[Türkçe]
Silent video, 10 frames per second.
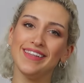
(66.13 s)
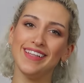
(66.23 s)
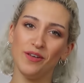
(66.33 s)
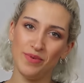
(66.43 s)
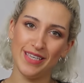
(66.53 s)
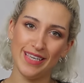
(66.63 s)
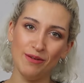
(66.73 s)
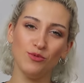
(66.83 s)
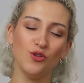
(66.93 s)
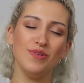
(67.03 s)
Ben de
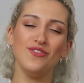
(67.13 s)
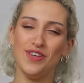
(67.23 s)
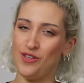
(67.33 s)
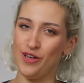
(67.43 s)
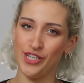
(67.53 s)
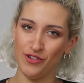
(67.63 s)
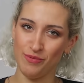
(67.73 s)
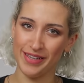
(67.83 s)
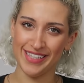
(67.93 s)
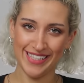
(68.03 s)
tabii ki bunu bir videoya
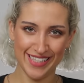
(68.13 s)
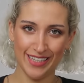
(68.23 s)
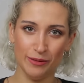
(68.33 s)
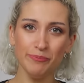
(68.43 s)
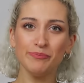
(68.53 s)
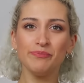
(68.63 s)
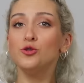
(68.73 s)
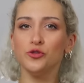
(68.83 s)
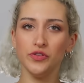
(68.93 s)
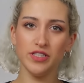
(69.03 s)
çevirmek istedim.
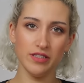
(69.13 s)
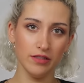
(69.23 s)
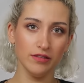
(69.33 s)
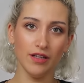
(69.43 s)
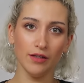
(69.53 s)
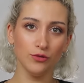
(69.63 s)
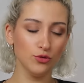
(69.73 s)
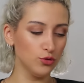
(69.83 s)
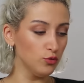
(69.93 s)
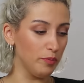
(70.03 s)
Kaju
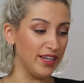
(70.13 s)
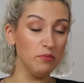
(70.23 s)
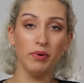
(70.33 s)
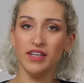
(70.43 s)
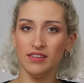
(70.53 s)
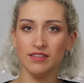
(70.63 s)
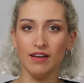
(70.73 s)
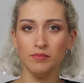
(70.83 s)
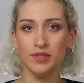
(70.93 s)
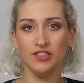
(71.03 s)
fıstığından tutun beni
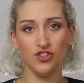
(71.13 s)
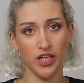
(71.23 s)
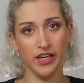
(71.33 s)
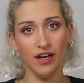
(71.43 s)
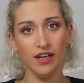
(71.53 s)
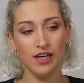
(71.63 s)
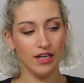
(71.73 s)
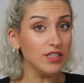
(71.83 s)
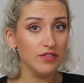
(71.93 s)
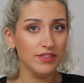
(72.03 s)
bayıltan bir çaya,
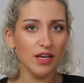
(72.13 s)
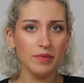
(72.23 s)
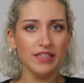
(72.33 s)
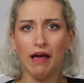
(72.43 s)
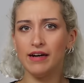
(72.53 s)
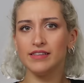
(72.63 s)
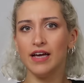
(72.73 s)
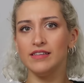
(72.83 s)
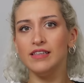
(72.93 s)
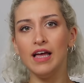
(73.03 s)

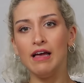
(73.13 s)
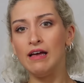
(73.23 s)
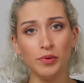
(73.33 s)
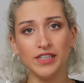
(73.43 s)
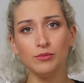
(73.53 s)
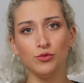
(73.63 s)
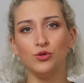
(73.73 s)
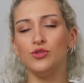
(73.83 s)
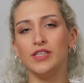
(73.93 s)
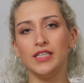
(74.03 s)
multivitaminlerden saç bakım
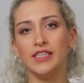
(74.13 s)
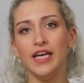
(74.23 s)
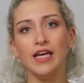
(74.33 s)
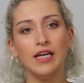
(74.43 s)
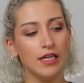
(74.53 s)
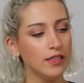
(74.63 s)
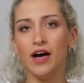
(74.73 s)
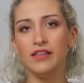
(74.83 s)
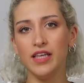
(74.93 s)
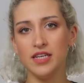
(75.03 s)
ürünlerine,
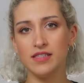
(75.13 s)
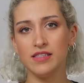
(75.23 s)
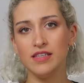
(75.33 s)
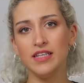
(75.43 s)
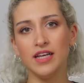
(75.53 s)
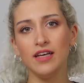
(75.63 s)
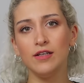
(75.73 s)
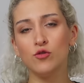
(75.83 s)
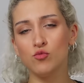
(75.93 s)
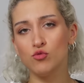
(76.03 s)
Derya Deniz
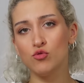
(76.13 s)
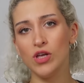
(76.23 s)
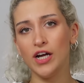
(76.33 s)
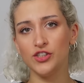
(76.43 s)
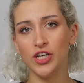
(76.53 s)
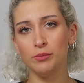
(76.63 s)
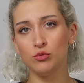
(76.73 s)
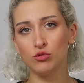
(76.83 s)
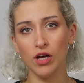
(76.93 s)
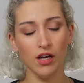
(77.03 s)
yine lüzumsuz her
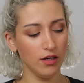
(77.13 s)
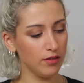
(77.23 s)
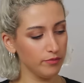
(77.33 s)
şey burada.